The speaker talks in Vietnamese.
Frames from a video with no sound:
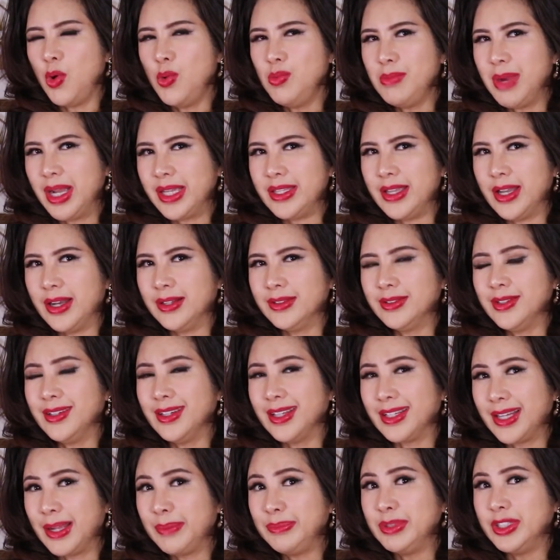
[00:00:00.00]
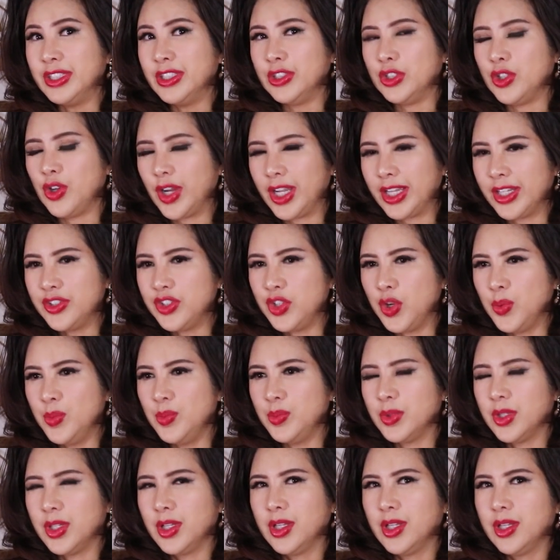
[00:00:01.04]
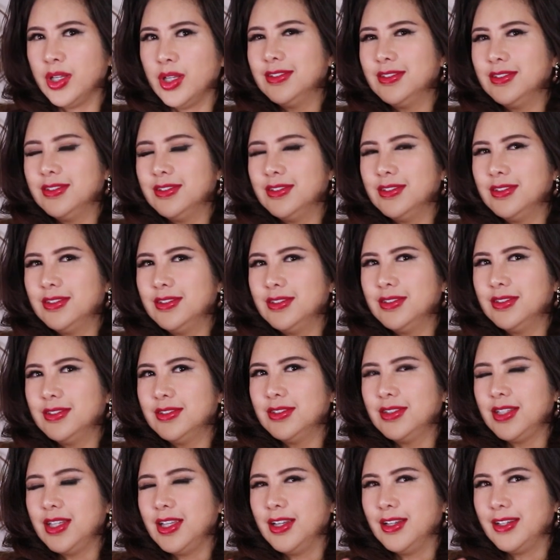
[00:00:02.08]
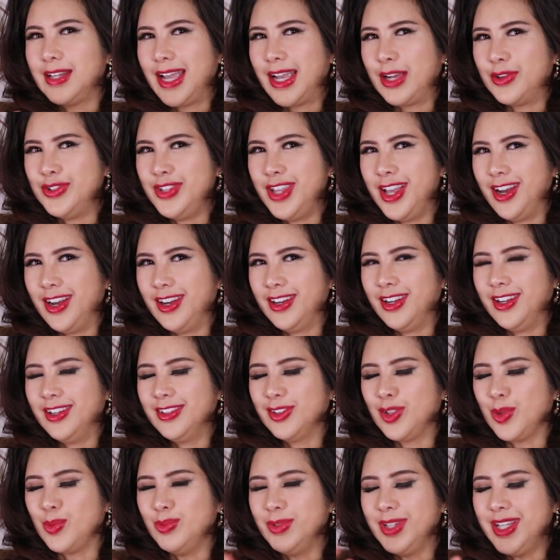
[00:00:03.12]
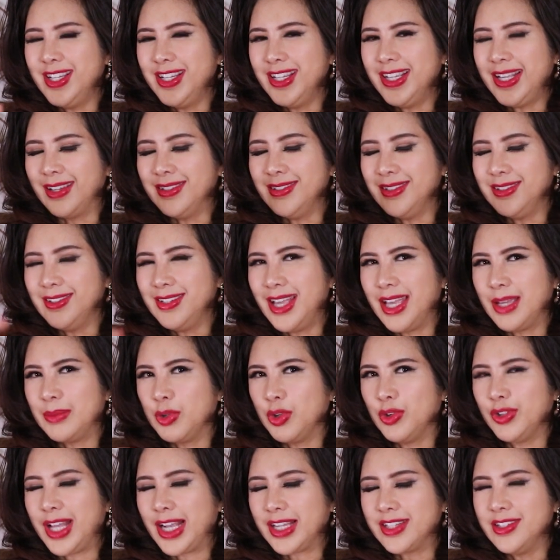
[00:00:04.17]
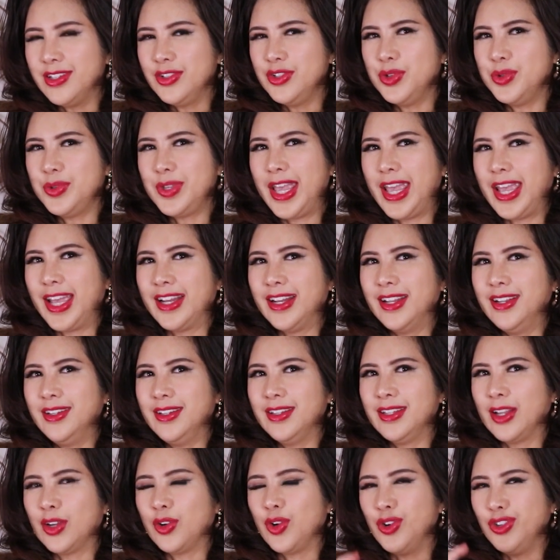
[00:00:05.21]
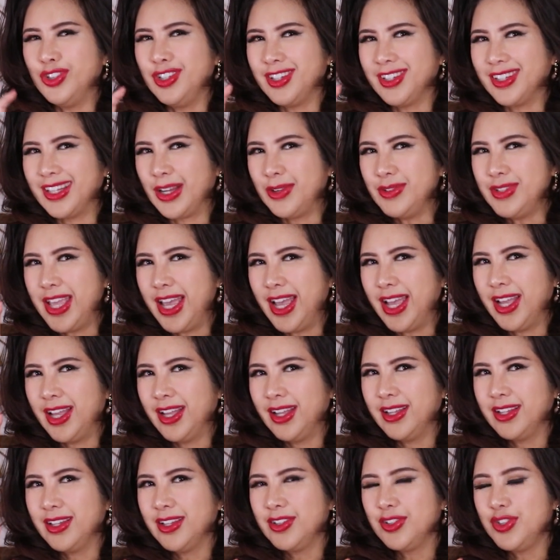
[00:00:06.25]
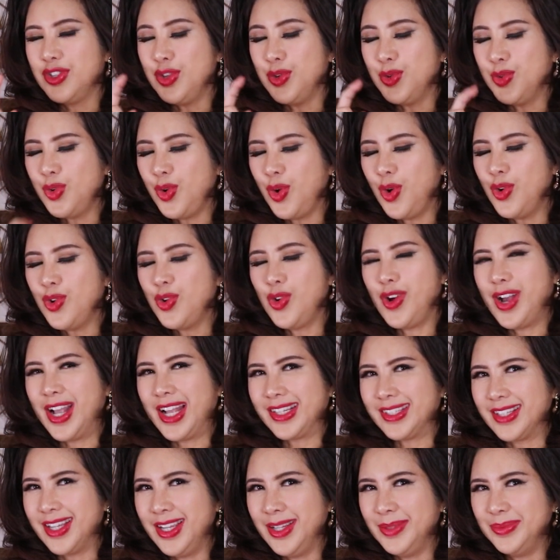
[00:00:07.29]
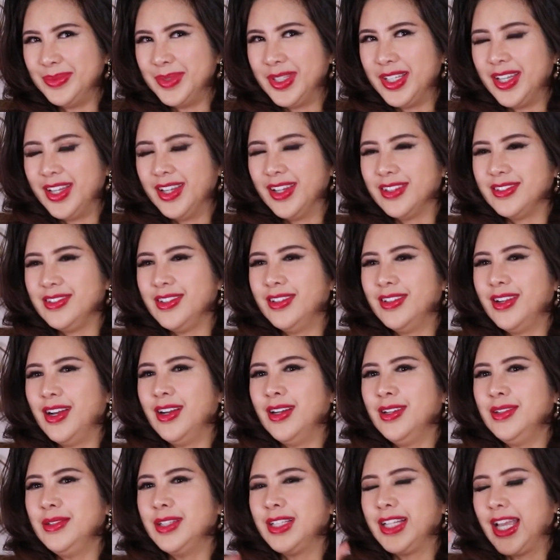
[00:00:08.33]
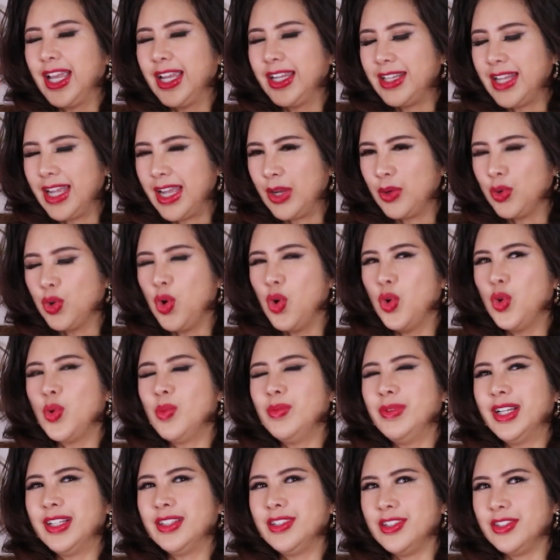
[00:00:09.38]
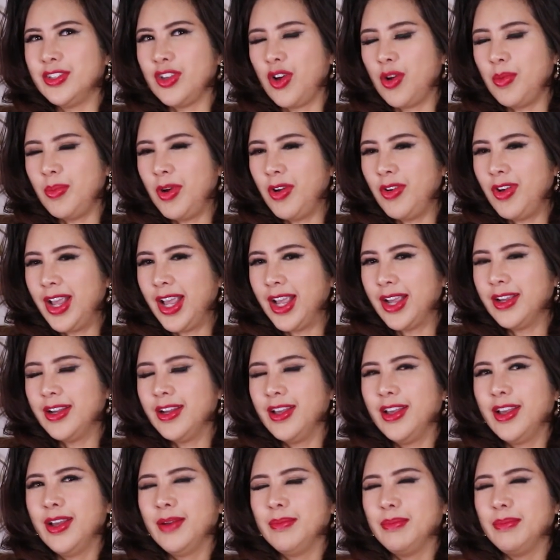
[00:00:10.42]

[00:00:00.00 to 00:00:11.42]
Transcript: và bốn bà vợ tức là năm người ngồi ăn chung thì hồi nào giờ á, Tụng Liên kể từ ngày mà cô đặt chân vô nhà đó là cô được lão gia chiếu cố cô hàng đêm do đó ngày nào cô cũng là người chọn món ăn